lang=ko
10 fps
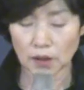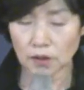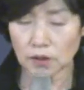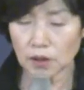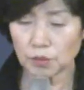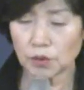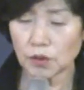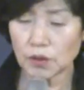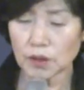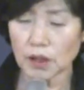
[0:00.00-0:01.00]
그 여자는
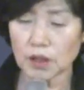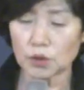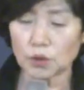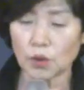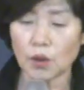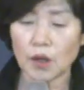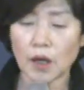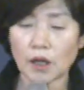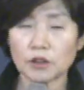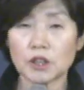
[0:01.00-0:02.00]
물건을 사가지고 아